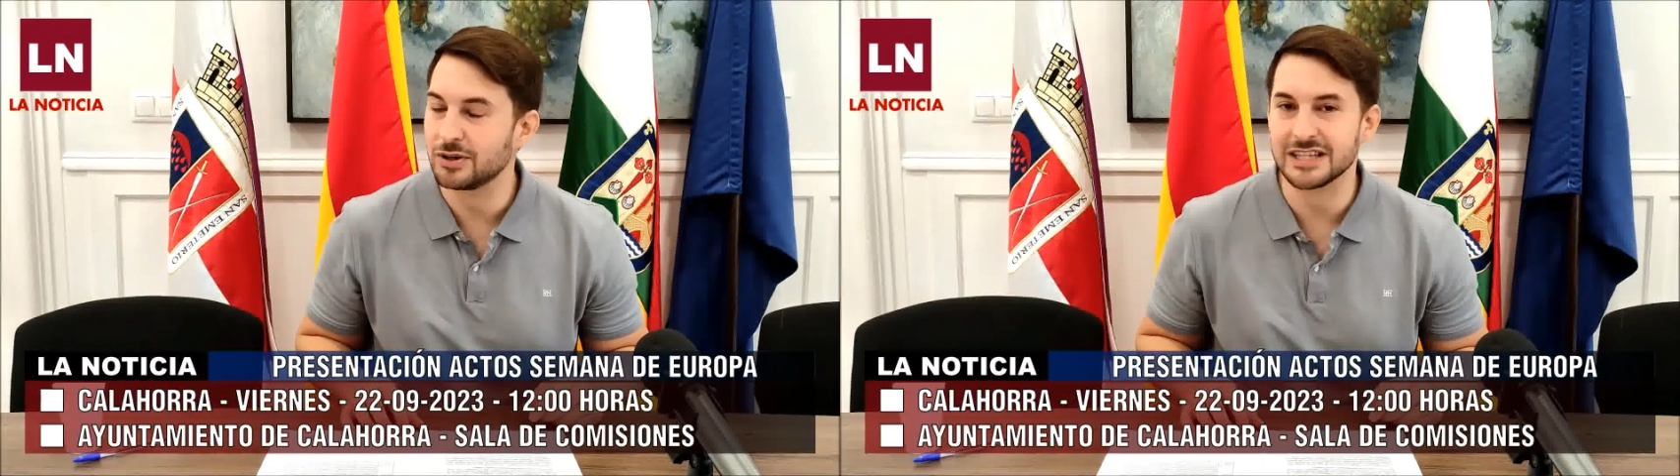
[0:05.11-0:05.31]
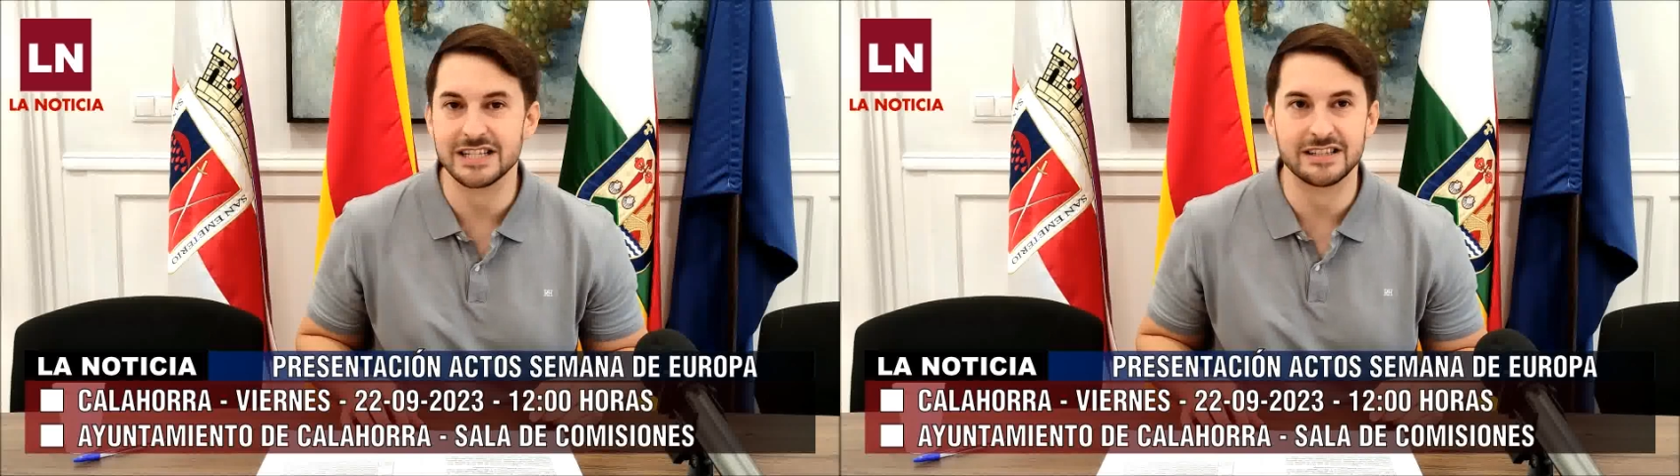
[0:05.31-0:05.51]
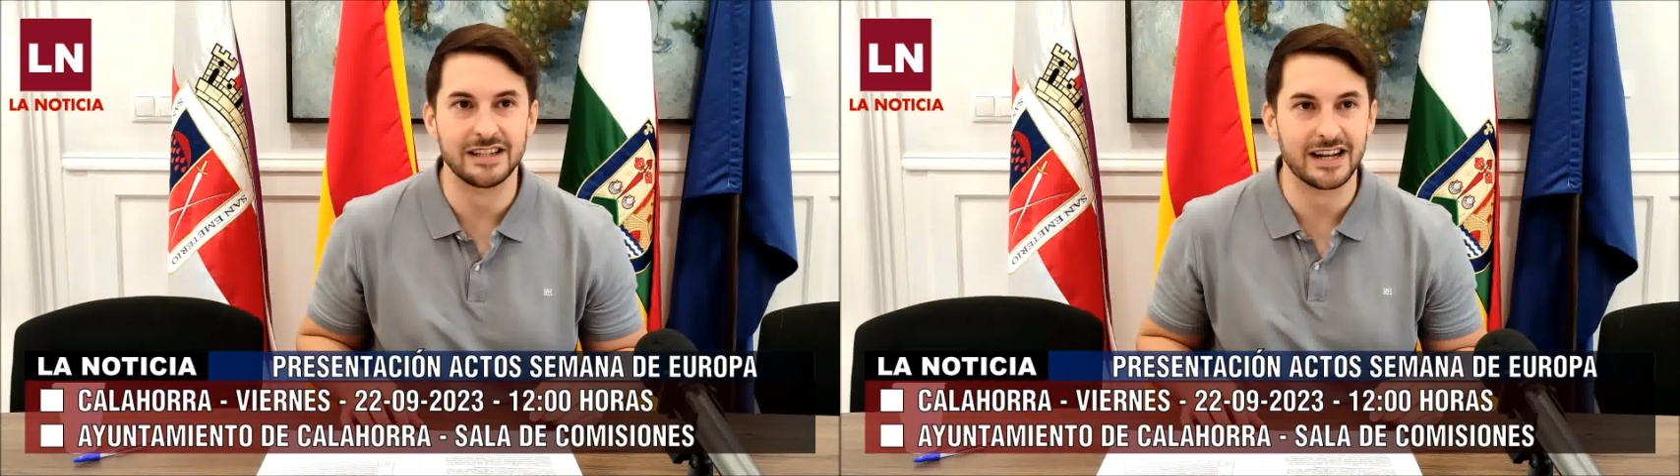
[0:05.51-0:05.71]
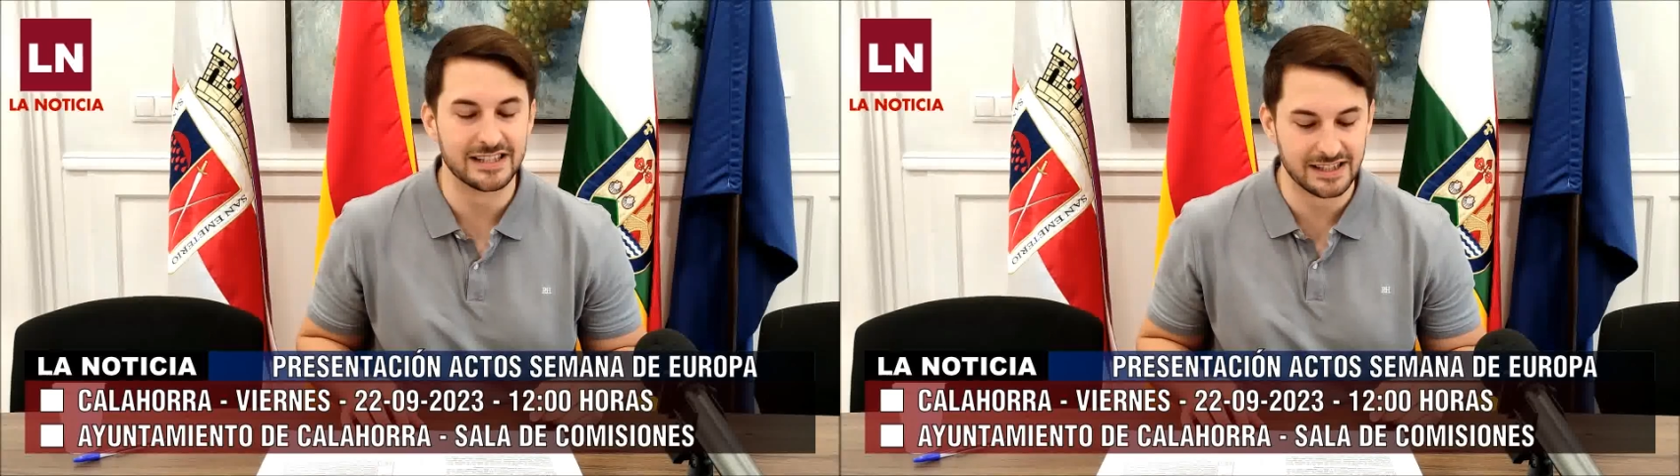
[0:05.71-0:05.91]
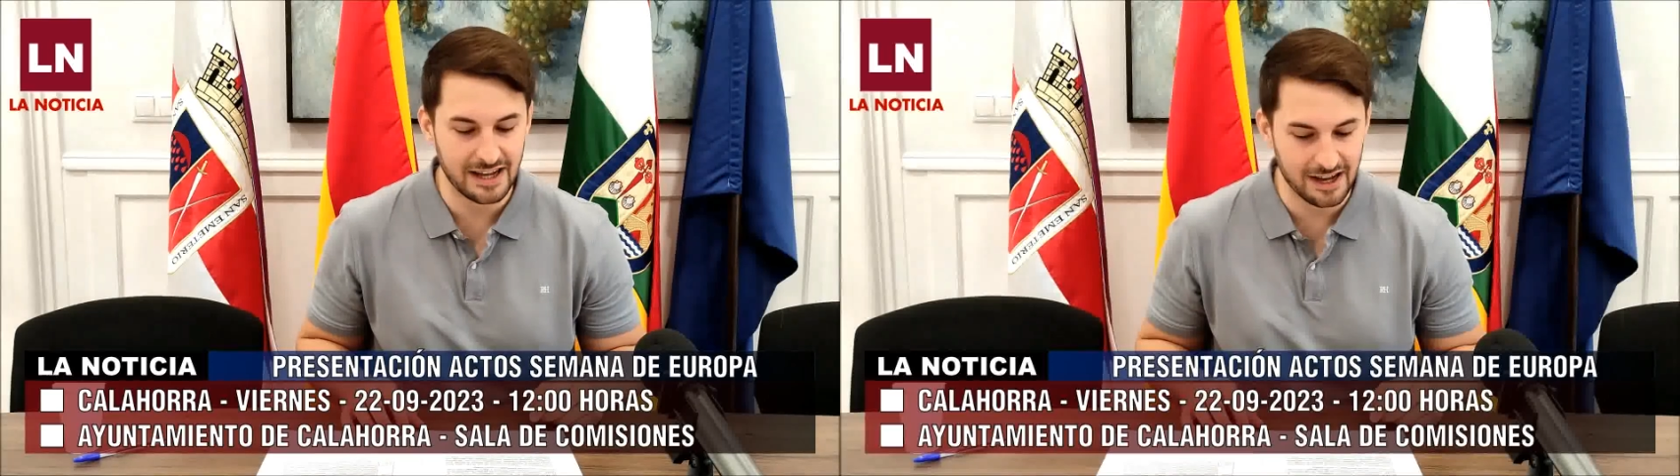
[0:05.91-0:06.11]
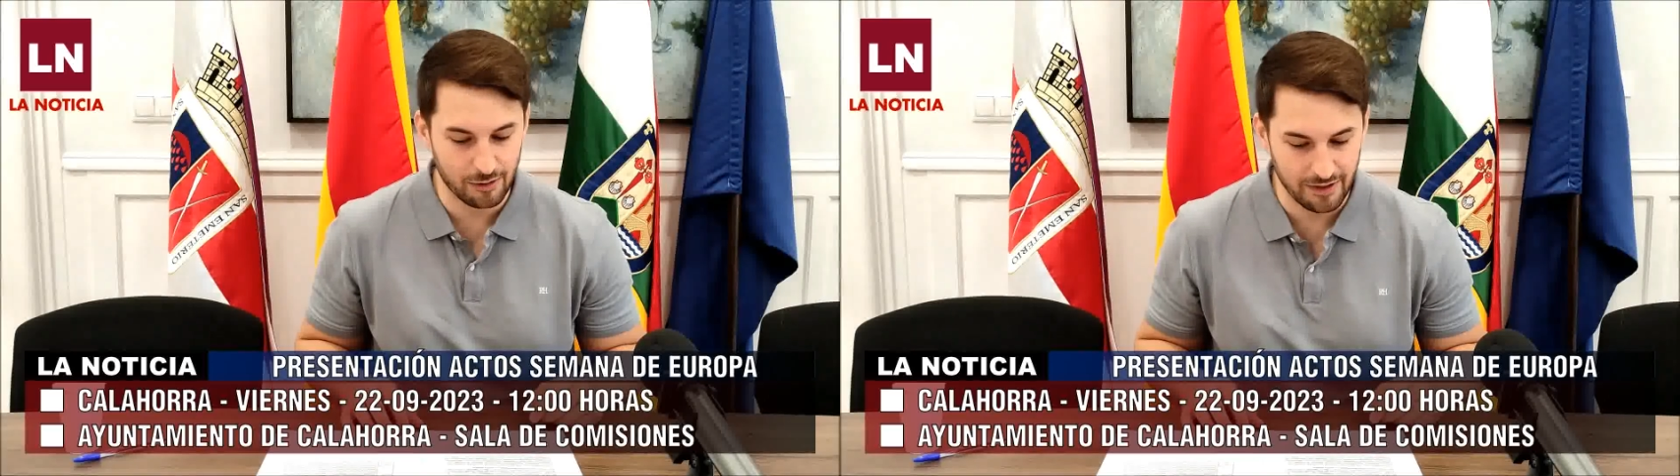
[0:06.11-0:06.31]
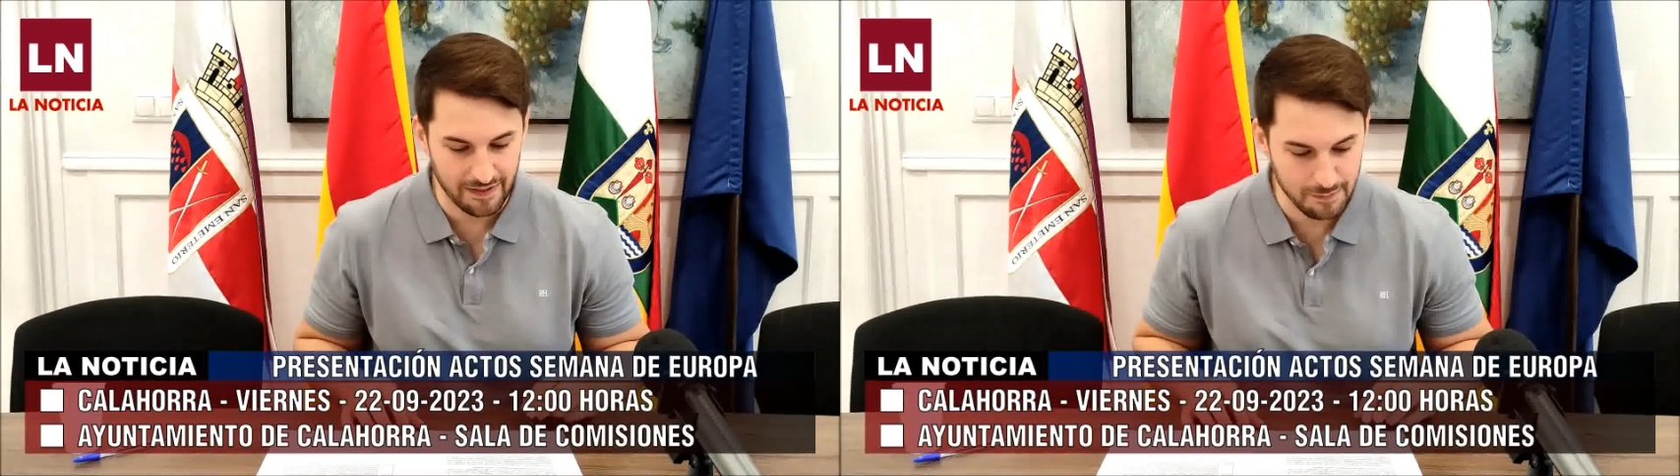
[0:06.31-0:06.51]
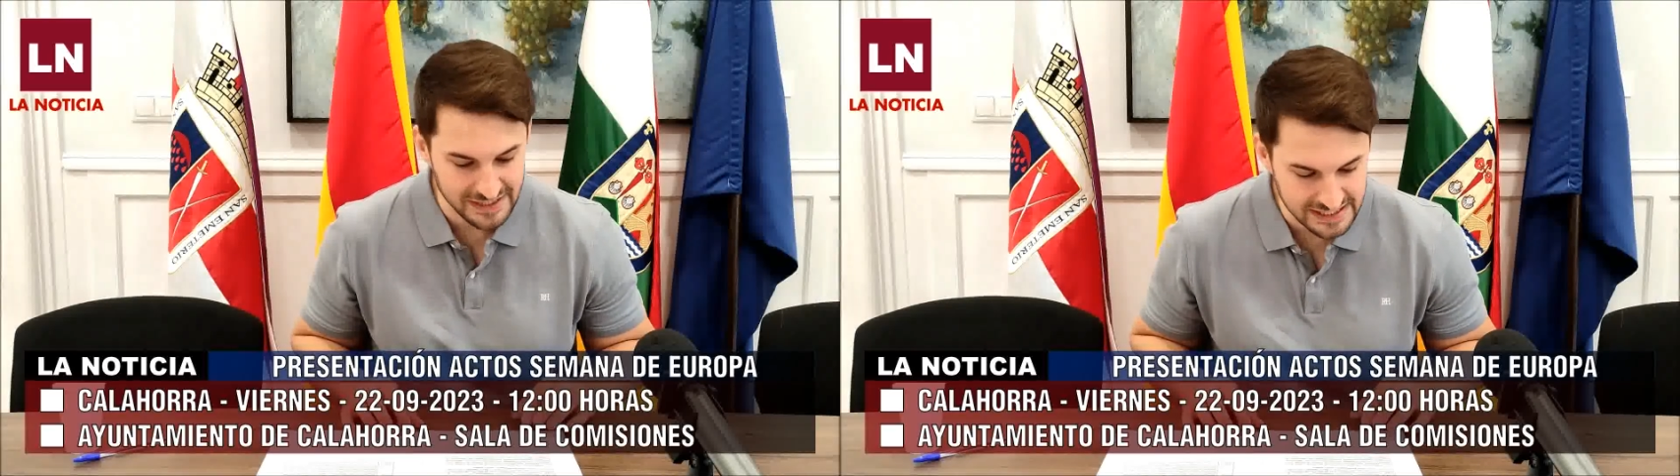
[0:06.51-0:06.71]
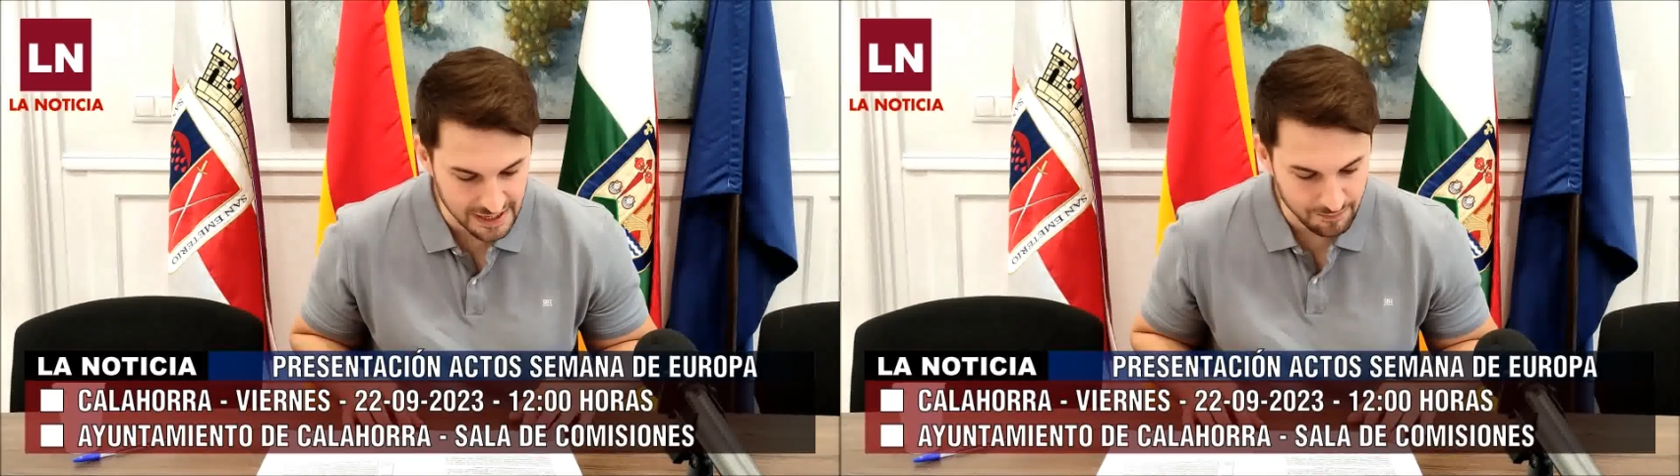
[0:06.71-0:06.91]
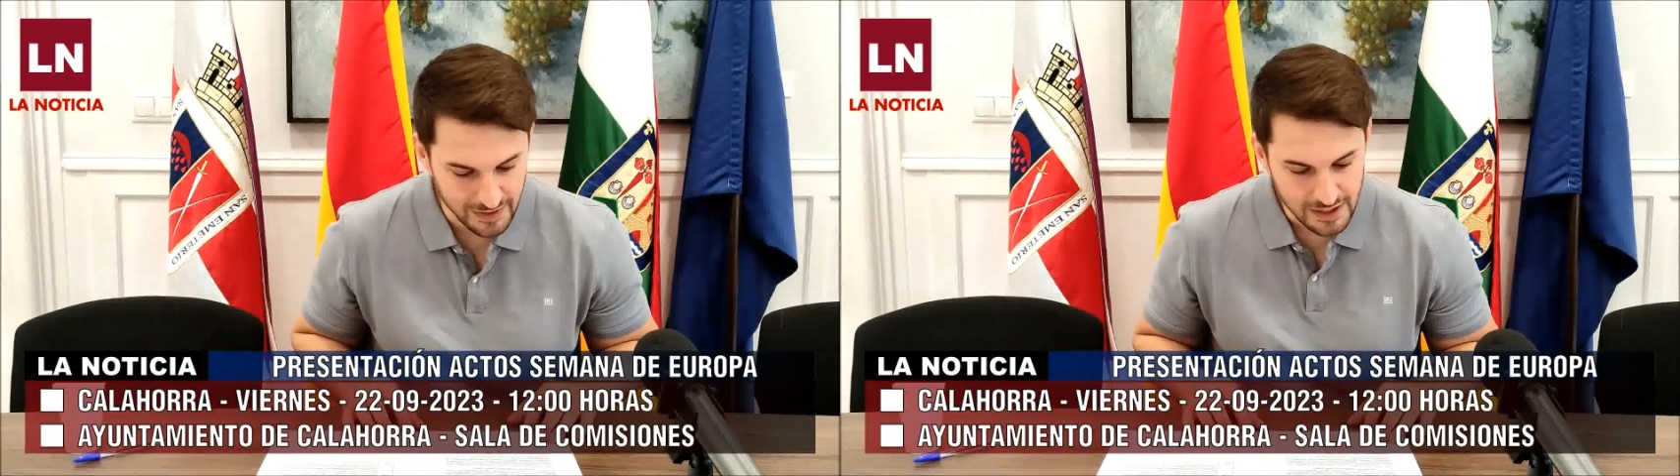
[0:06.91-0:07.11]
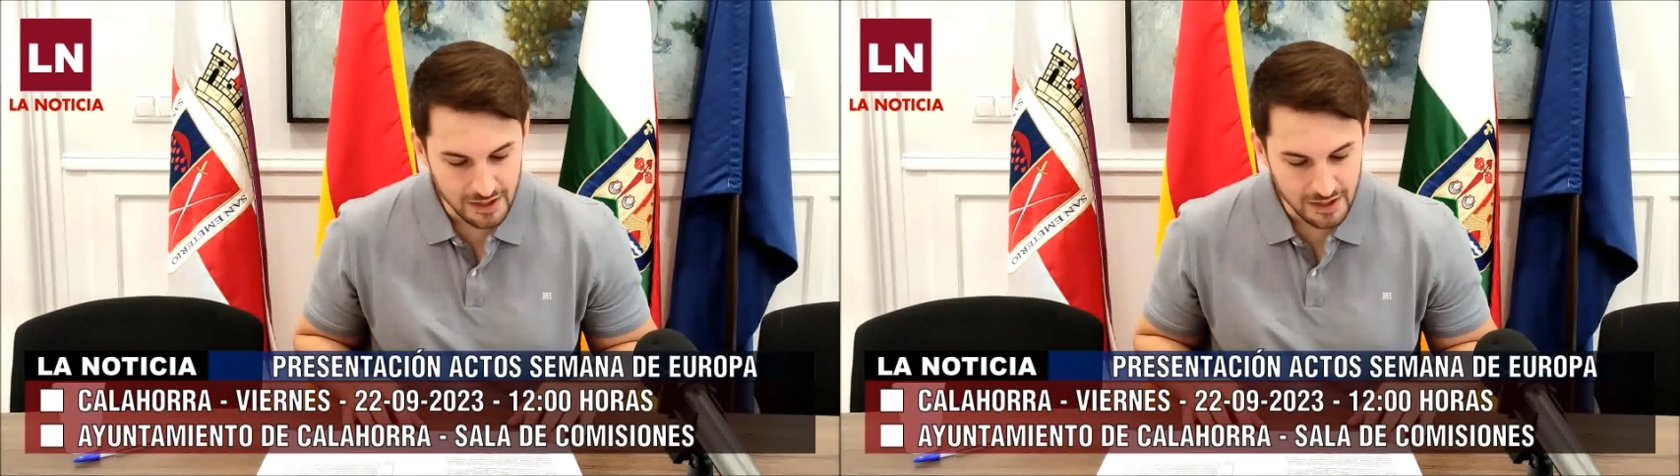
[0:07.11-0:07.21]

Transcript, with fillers: por asistir a esta rueda de prensa.